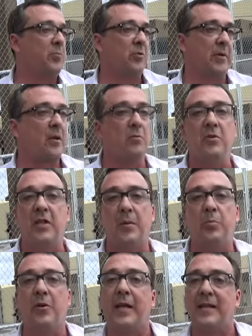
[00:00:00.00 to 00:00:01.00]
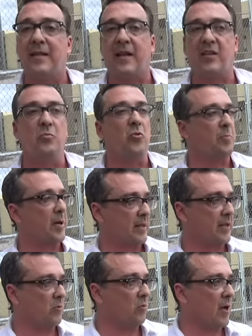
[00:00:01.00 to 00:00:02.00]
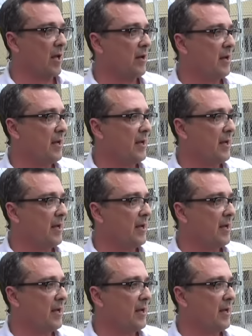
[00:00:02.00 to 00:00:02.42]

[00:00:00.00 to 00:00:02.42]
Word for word: por algún tipo de interés muy particular